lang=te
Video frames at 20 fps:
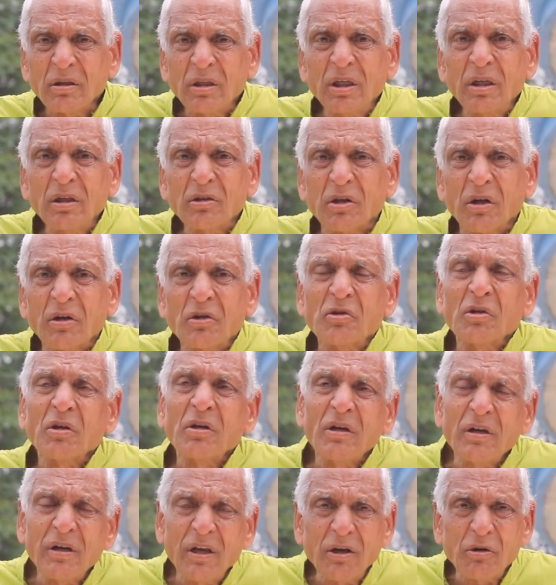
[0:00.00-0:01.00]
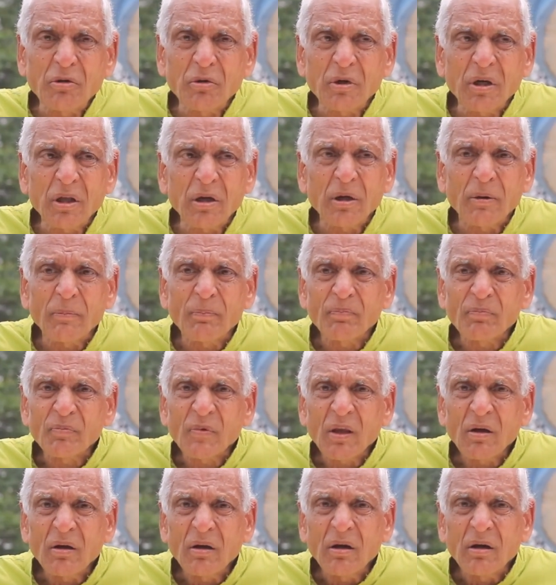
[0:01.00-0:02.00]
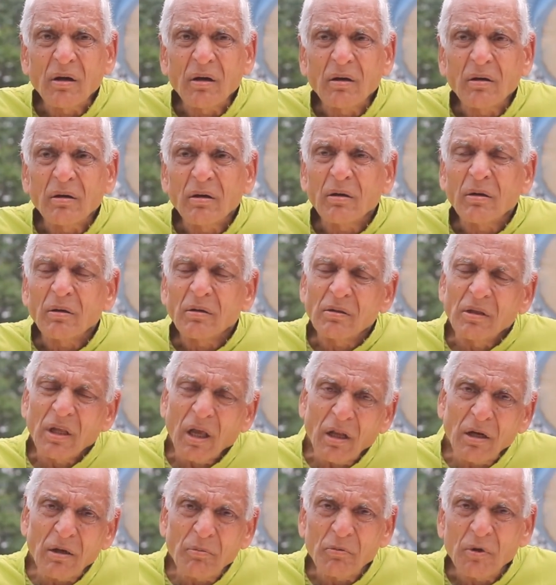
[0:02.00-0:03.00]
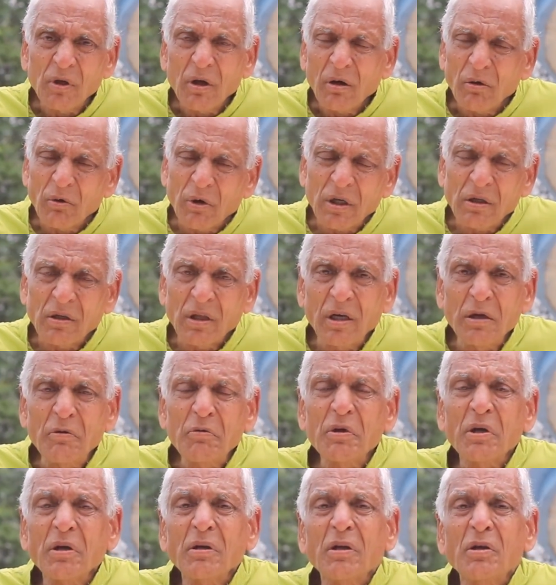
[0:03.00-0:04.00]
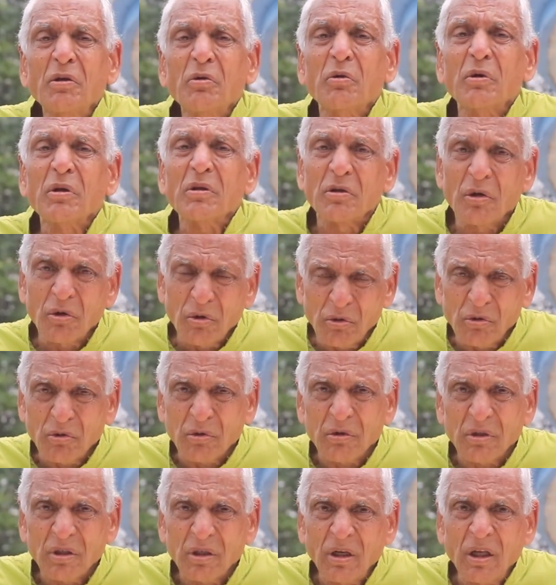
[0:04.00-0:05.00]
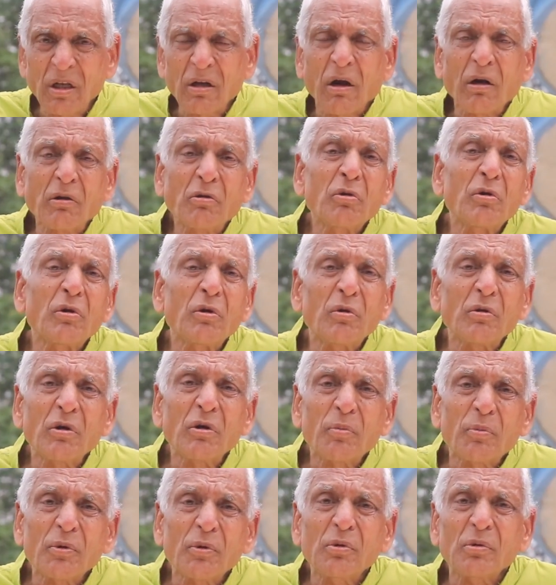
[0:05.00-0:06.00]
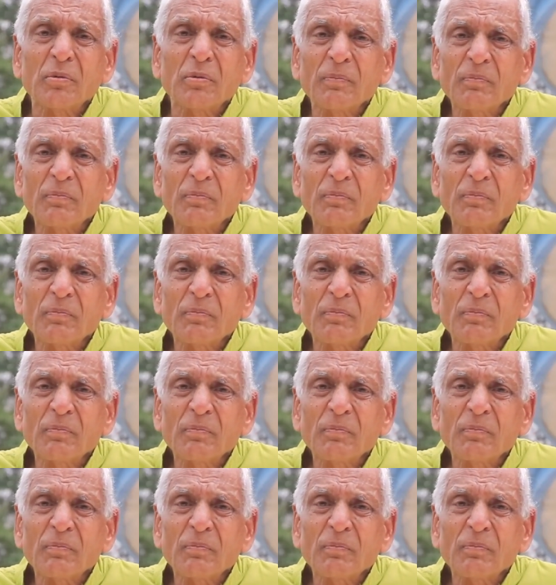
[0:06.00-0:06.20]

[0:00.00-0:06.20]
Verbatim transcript: ఏ సర్జరీ లేకుండా ధ్యానం ఒక డెలివరీ అనేది కూడా జరుగుతుంది నేను ఆదంలో ఉన్నప్పుడు